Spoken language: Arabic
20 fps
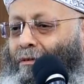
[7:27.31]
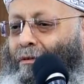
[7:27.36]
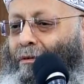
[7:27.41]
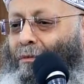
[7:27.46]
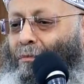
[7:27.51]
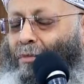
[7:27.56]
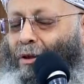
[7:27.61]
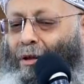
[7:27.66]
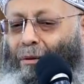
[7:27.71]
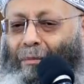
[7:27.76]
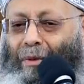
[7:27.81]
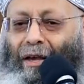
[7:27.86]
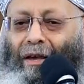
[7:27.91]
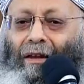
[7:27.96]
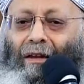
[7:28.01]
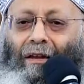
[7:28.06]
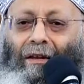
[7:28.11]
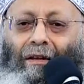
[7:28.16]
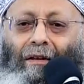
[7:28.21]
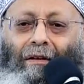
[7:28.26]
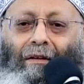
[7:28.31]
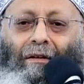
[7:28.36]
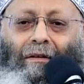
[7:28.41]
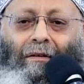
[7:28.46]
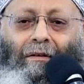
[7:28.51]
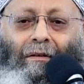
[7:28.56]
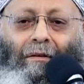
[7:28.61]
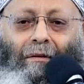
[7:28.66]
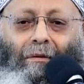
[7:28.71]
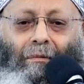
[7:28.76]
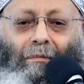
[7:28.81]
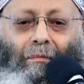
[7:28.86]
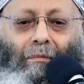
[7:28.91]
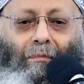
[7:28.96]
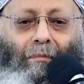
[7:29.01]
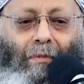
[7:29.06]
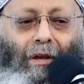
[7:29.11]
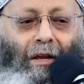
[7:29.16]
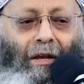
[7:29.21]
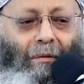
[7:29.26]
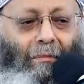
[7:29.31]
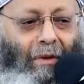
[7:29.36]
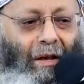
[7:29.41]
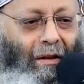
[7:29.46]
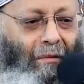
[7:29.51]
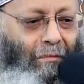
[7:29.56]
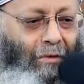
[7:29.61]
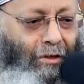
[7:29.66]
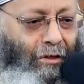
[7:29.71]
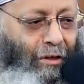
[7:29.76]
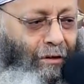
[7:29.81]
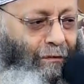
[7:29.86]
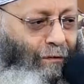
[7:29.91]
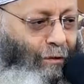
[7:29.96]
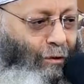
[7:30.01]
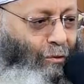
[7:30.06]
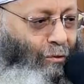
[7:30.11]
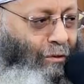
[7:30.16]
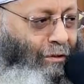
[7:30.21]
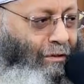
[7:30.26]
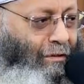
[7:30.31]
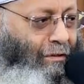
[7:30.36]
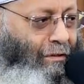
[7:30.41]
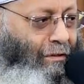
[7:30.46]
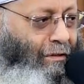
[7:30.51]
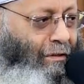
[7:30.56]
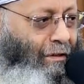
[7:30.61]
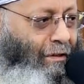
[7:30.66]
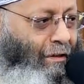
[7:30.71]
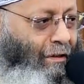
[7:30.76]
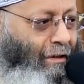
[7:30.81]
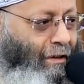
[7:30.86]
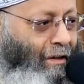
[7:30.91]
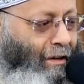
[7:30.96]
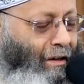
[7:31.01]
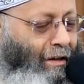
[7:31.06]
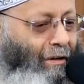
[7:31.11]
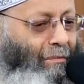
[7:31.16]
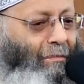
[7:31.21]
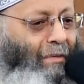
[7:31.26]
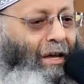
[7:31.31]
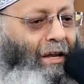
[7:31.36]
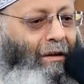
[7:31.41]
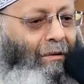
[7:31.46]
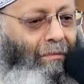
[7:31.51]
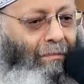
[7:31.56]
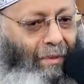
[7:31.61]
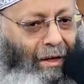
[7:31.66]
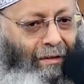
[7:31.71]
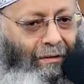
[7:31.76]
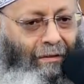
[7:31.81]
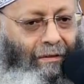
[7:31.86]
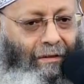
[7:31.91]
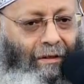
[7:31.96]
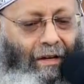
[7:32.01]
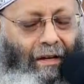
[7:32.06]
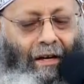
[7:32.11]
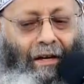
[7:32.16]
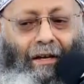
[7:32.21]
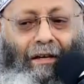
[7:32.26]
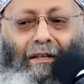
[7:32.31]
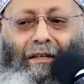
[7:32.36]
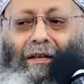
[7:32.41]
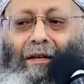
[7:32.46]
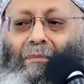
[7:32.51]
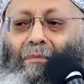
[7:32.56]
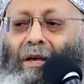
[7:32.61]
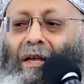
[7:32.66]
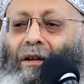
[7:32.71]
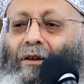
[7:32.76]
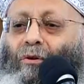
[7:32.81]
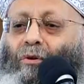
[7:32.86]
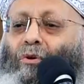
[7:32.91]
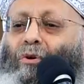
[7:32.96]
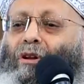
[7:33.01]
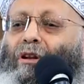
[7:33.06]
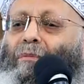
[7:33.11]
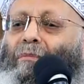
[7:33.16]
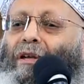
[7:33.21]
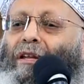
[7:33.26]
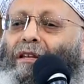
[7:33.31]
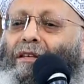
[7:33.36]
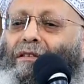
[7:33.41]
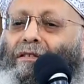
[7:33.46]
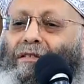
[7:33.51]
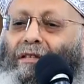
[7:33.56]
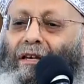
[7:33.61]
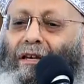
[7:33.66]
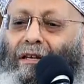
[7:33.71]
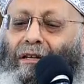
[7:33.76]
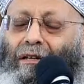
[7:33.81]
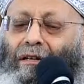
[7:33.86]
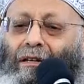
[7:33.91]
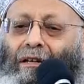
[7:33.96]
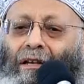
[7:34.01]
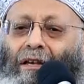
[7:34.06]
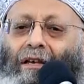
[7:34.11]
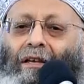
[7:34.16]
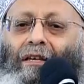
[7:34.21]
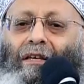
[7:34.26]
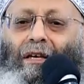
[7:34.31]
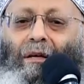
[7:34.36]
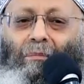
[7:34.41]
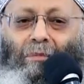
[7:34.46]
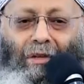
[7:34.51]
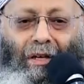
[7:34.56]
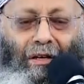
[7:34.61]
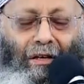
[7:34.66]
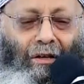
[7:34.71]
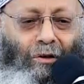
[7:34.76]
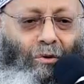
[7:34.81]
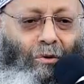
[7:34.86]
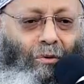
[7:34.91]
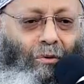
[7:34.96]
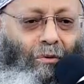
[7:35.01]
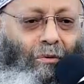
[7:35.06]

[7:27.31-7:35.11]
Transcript: بالمال المال مش الفلوس المال بس لكن المال كل ما الانسان يمتلكه